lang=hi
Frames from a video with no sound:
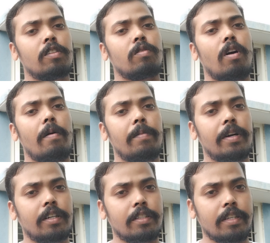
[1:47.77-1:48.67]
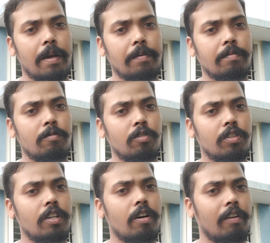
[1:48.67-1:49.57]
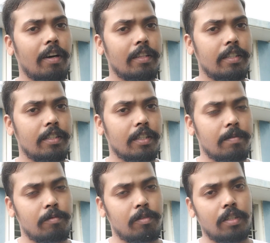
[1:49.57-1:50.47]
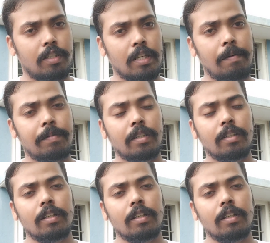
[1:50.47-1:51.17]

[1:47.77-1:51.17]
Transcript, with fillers: तो अंबेडकर साहब की मूर्ति और गांधी जी की मूर्ति के सामने